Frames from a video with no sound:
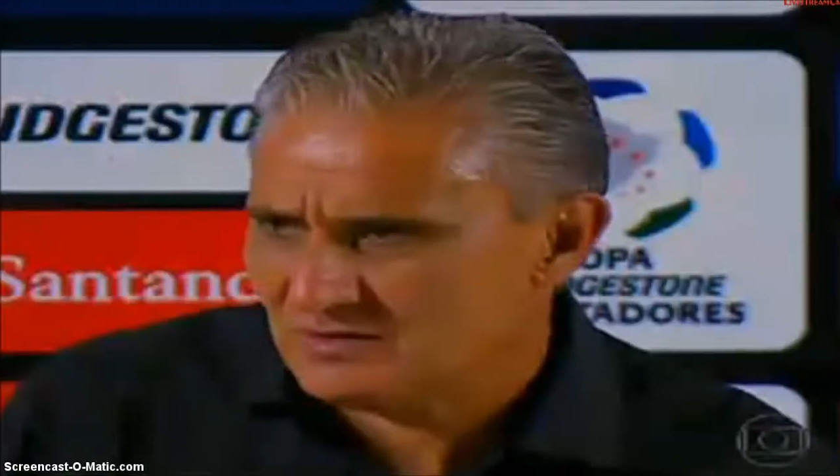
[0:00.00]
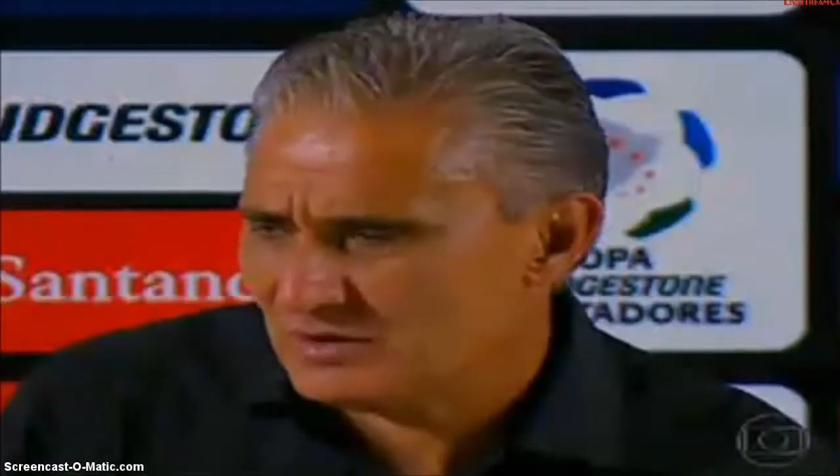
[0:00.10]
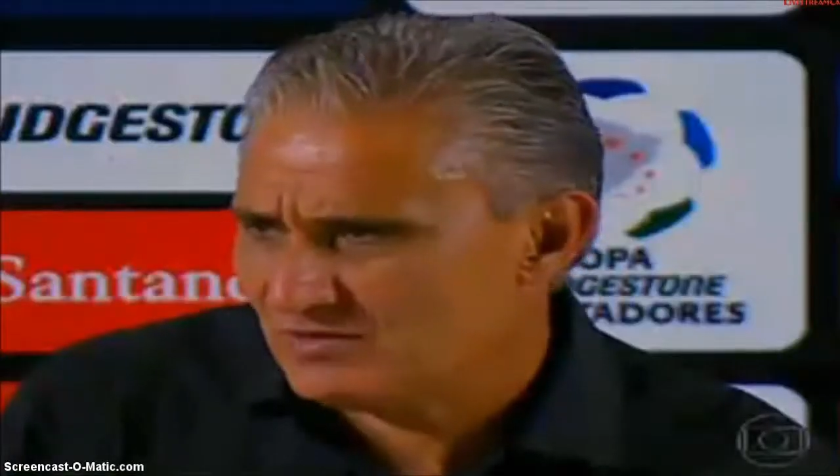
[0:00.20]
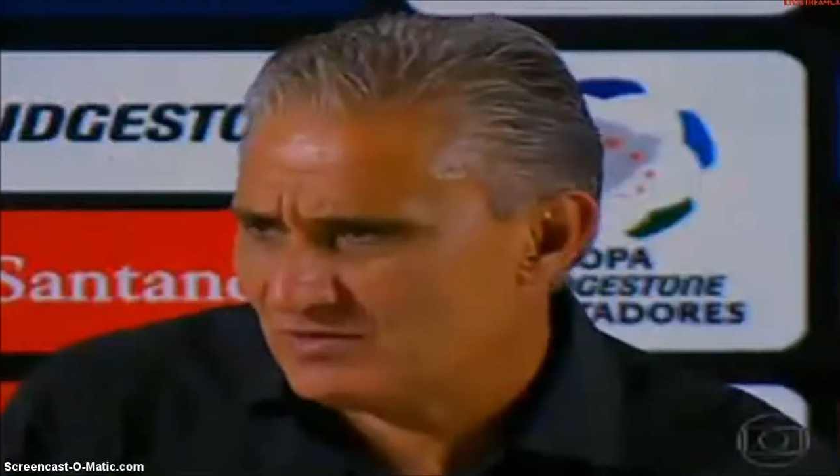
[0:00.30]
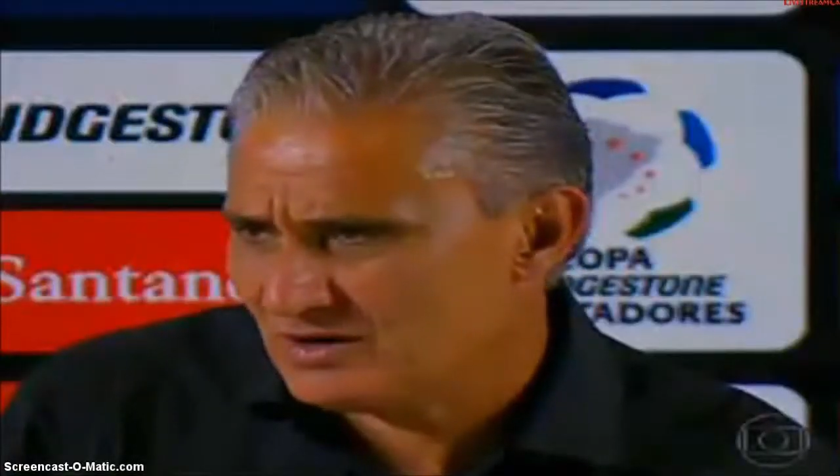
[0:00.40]
Nós
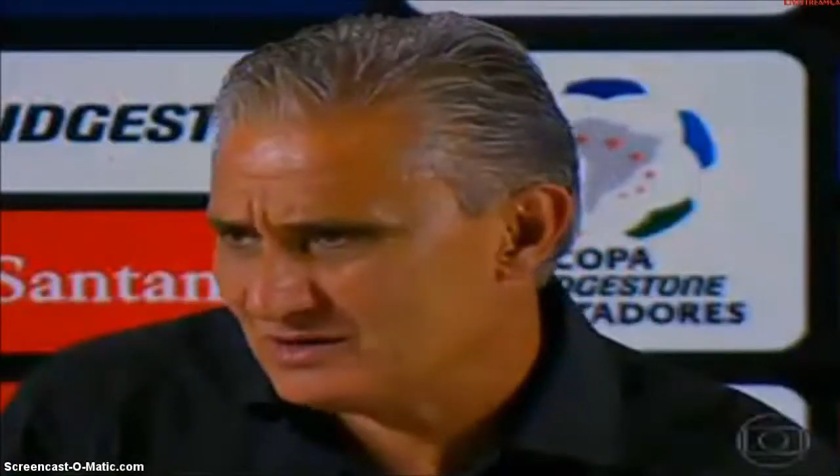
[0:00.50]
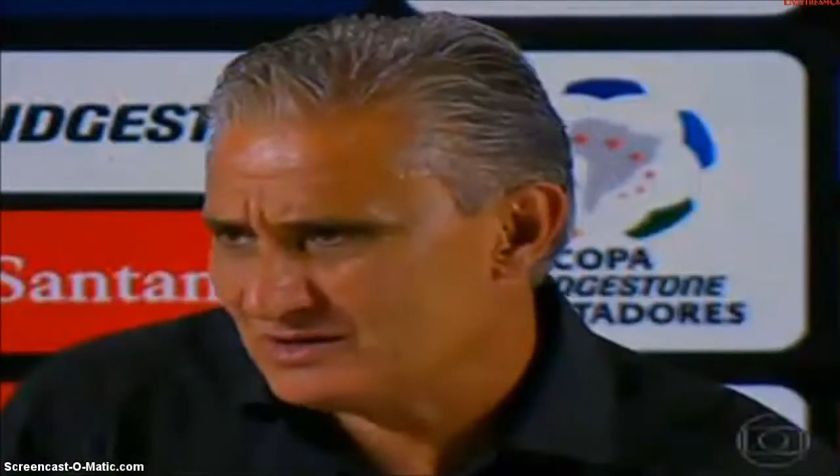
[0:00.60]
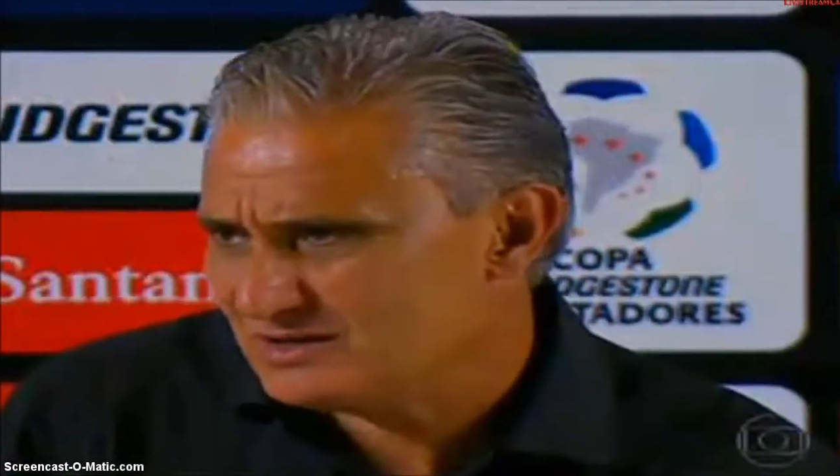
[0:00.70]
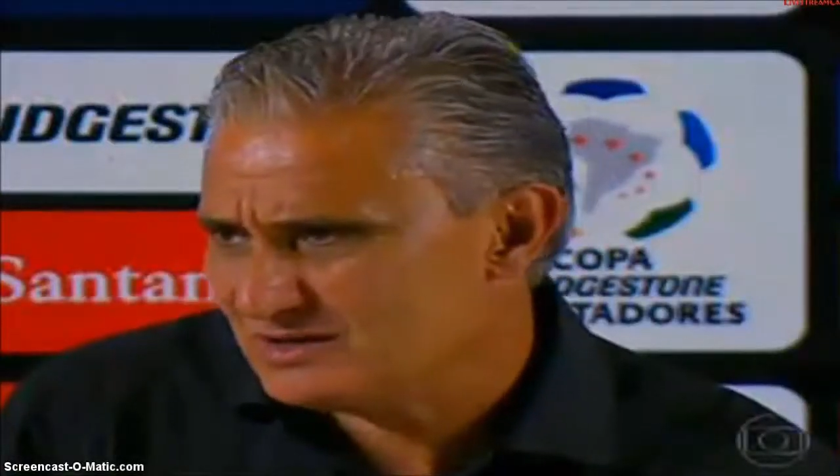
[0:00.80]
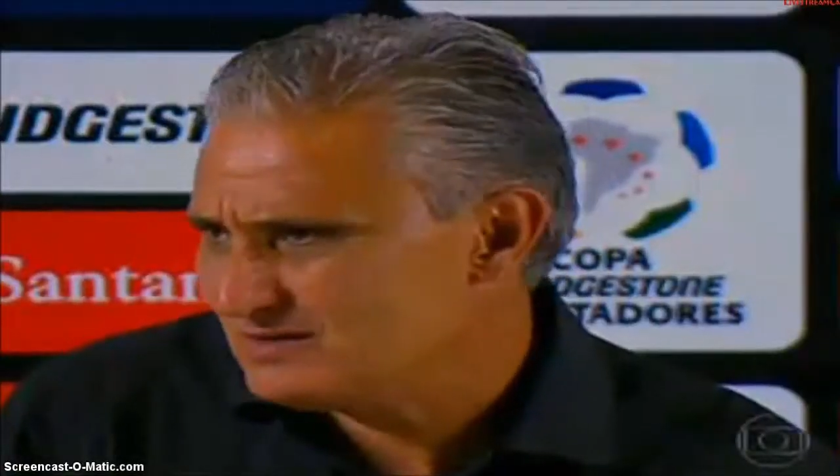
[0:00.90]
estávamos
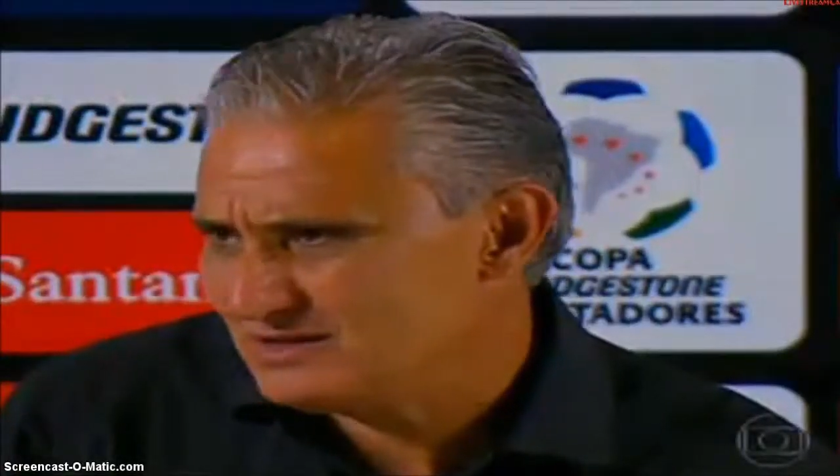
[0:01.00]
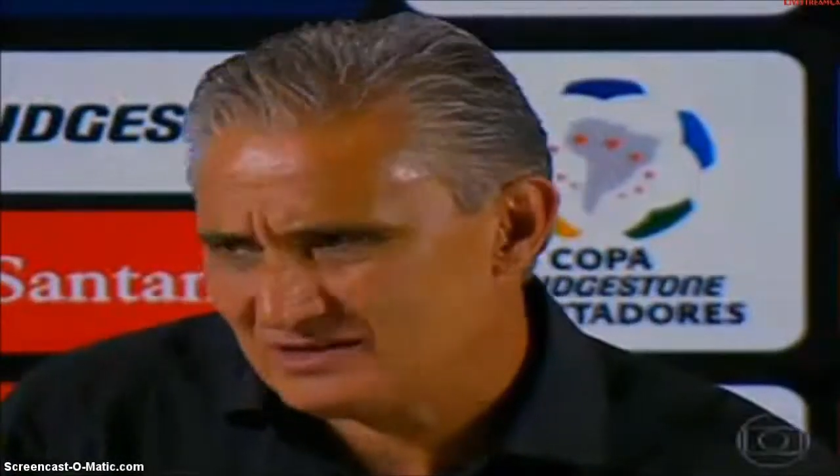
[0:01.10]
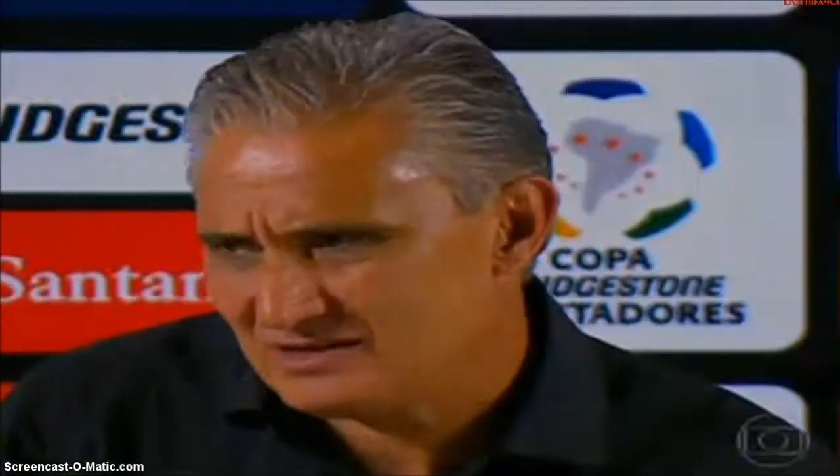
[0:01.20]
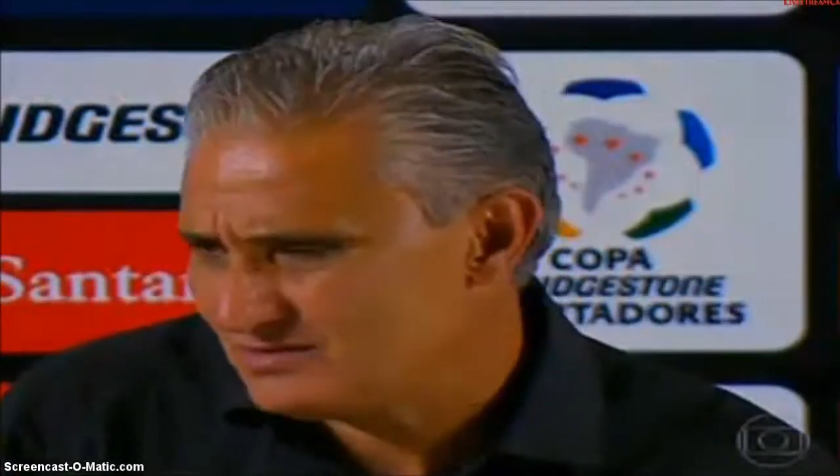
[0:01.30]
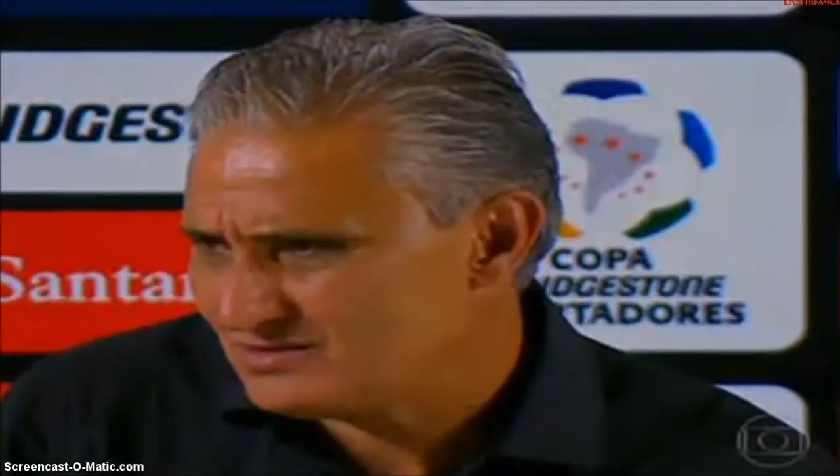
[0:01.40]
provocando desde o
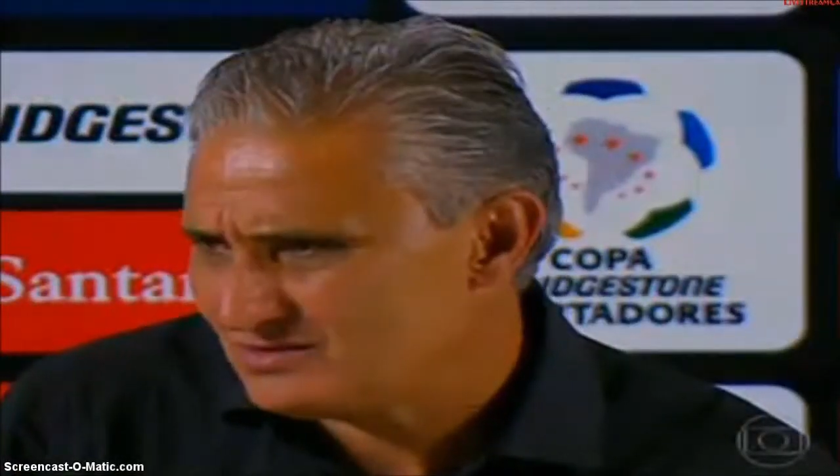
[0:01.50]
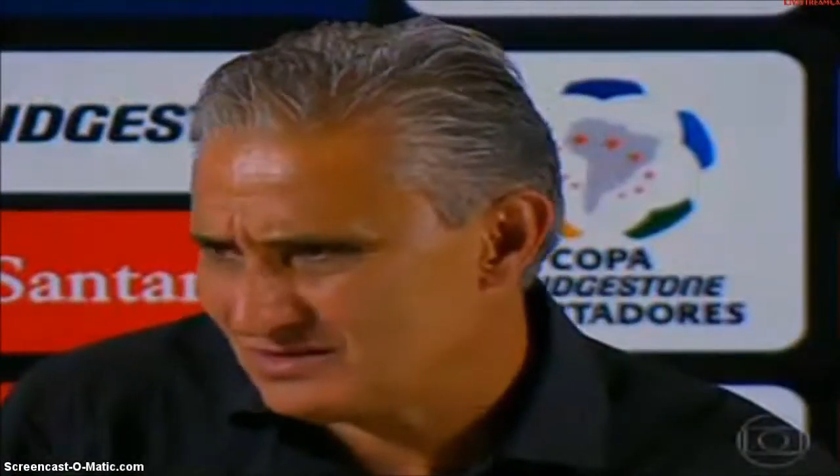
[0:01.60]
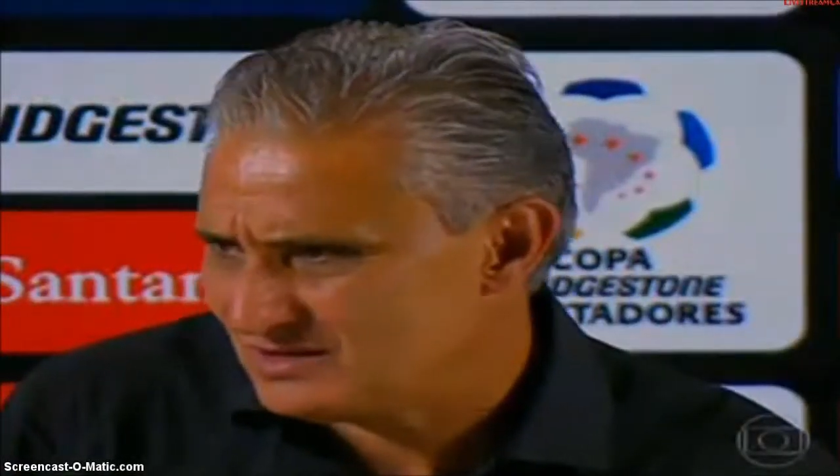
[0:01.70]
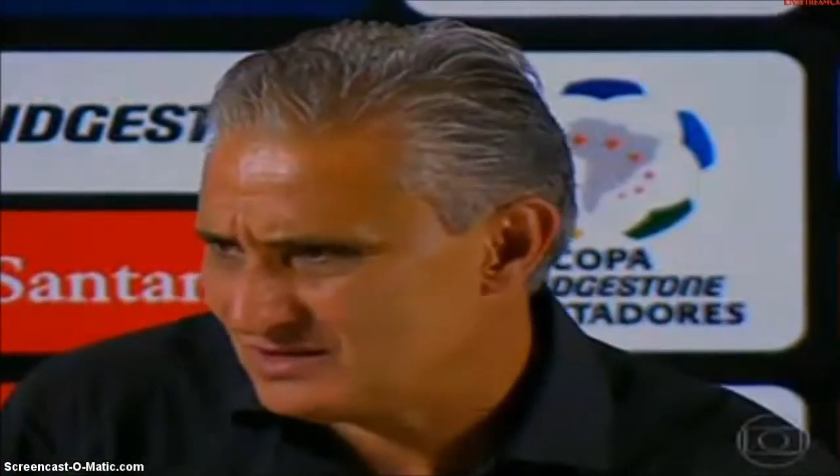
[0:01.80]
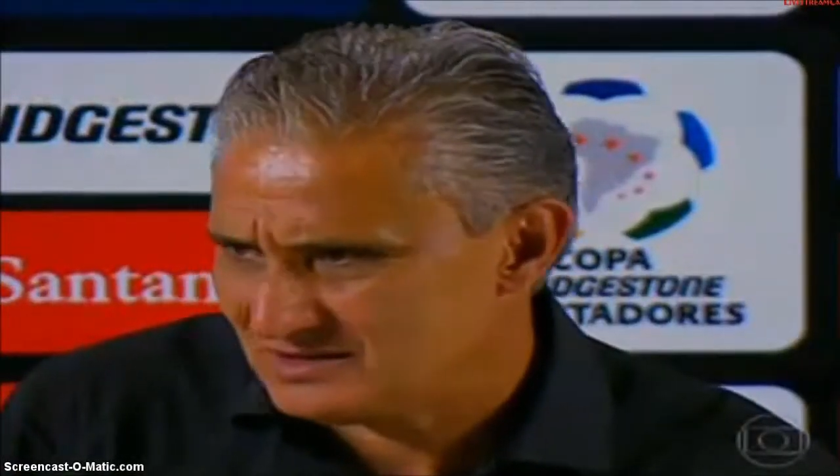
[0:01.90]
início do
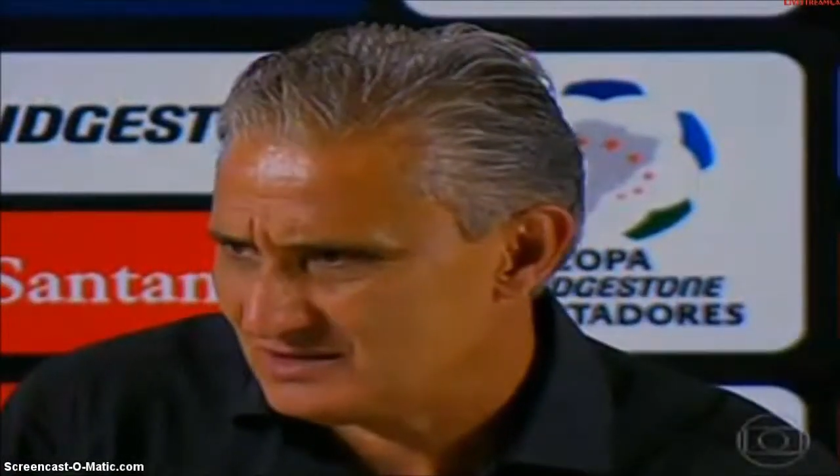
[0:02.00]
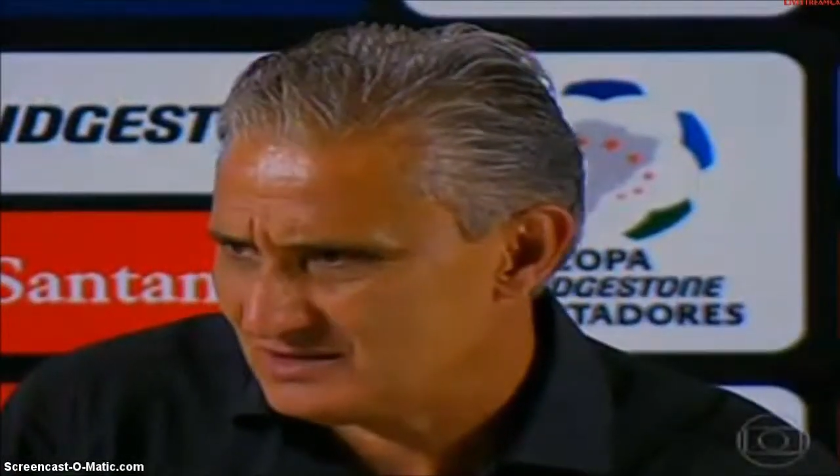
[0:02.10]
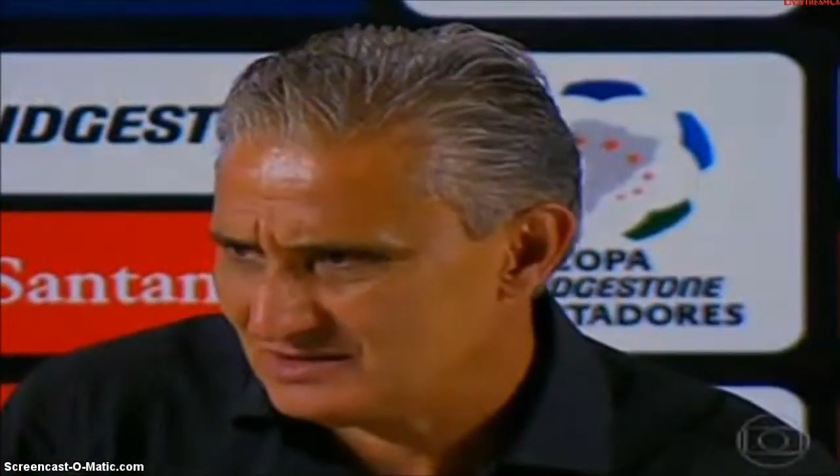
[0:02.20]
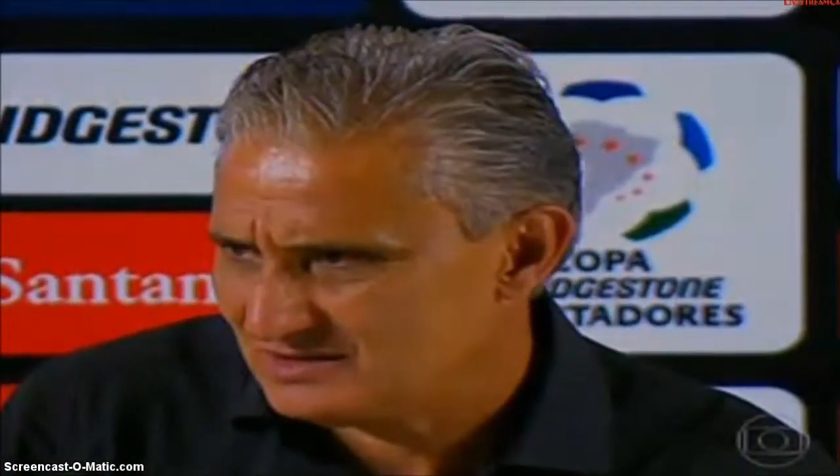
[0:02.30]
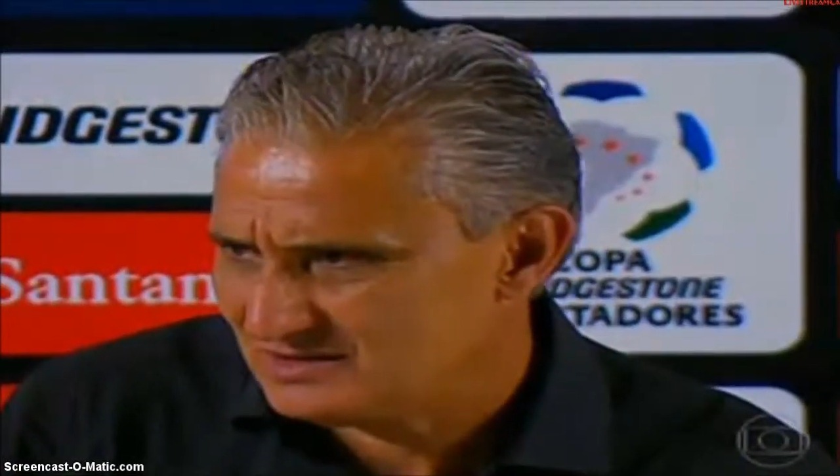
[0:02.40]
jogo, gente.